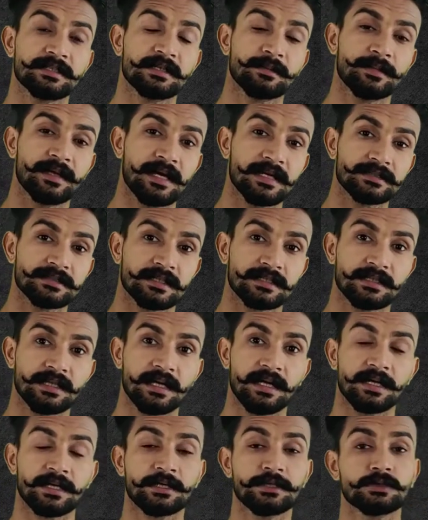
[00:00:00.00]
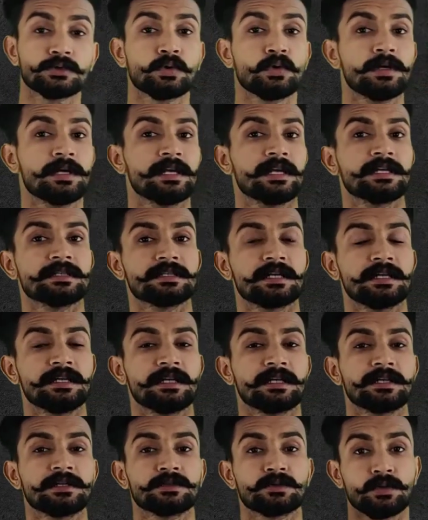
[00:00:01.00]
बजट में आ सकता है किसको लेना
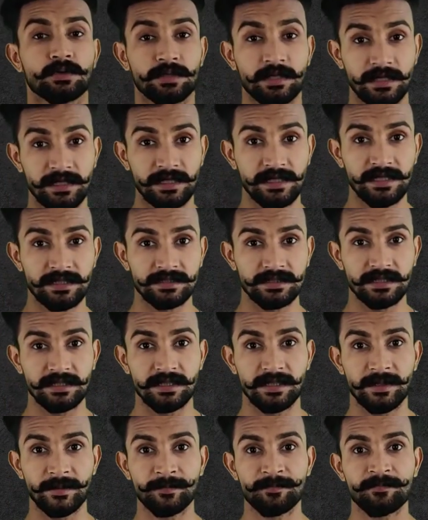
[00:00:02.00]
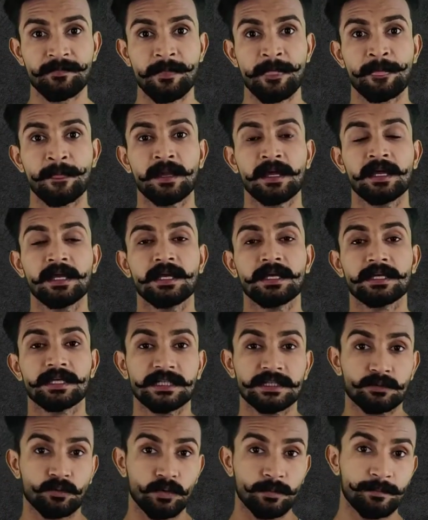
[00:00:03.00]
चाहिए किसको नहीं लेना चाहिए
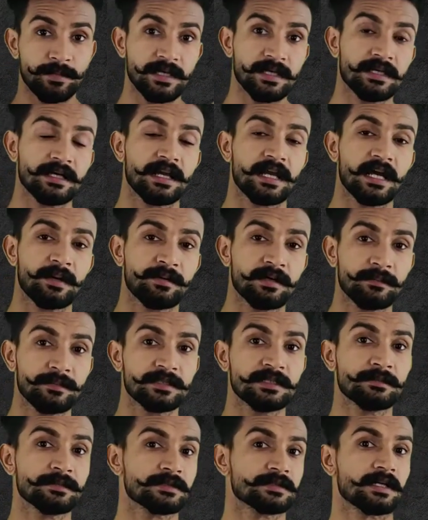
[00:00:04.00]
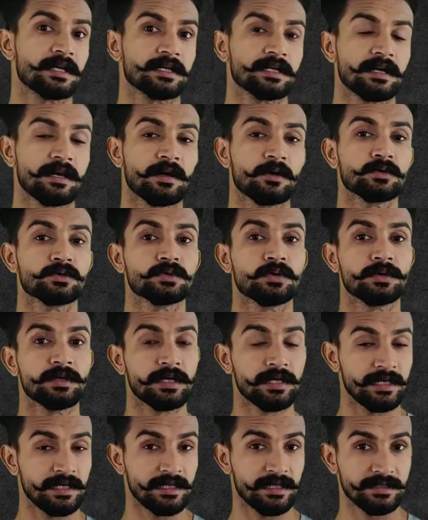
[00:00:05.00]
कि कोई बिगनर है अभी अभी जिम स्टार्ट कर रहा है उसको
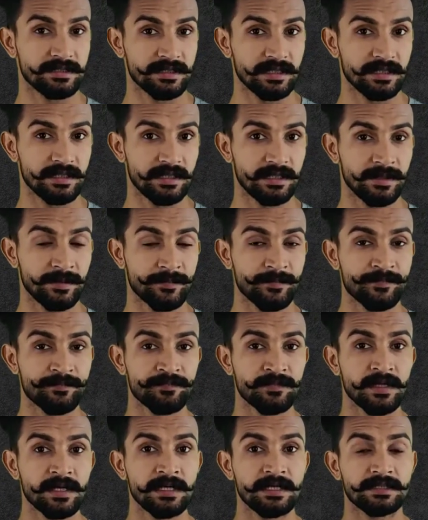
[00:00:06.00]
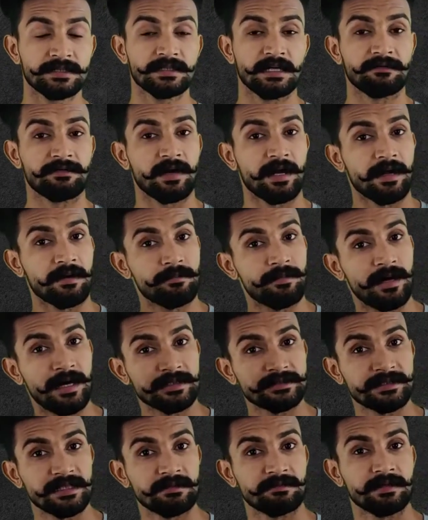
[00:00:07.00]
नहीं लेना चाहिए या फिर
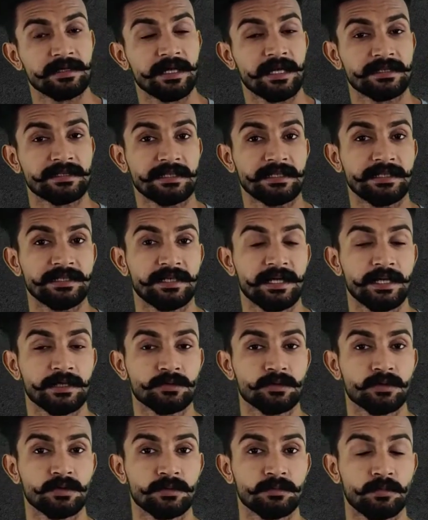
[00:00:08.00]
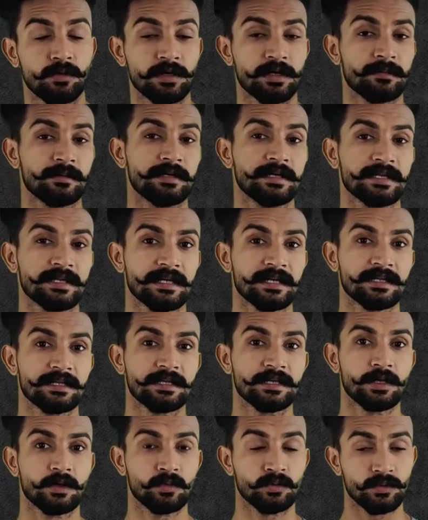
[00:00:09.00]
एडवांस लेवल के एथलीट हैं जो बॉडी बिल्डिंग
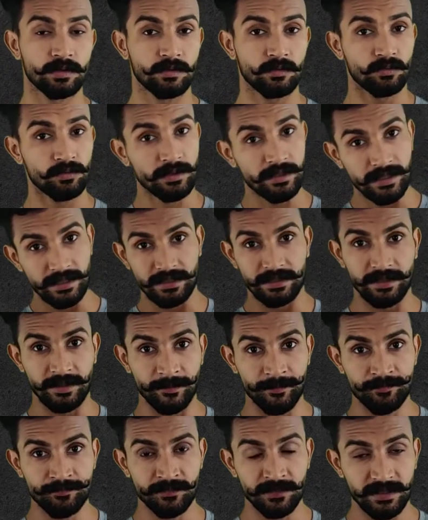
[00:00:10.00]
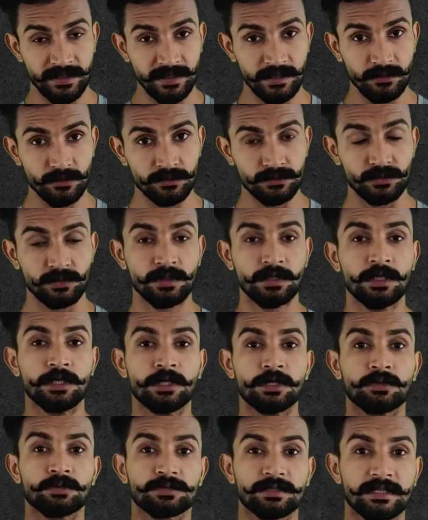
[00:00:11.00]
करते हैं उन उनके लिए ठीक है दोस्तों
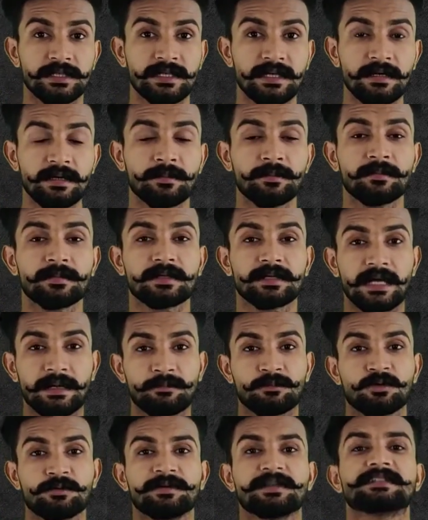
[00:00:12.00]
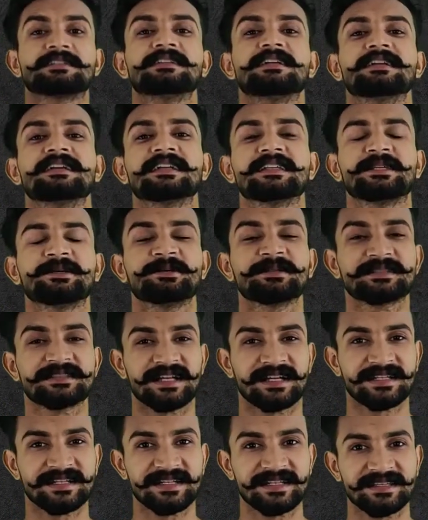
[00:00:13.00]
तो चलिए टाइम को वेस्ट ना करते हुए
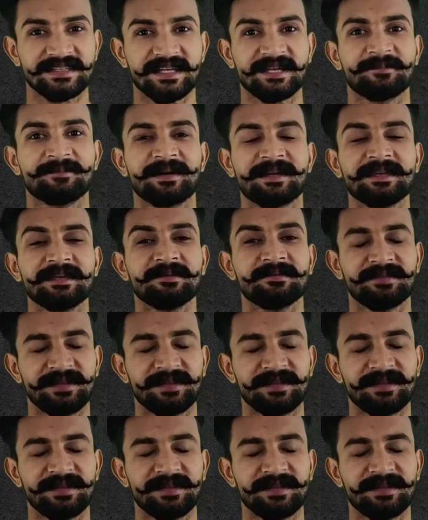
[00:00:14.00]
स्टार्ट करते हैं हमारी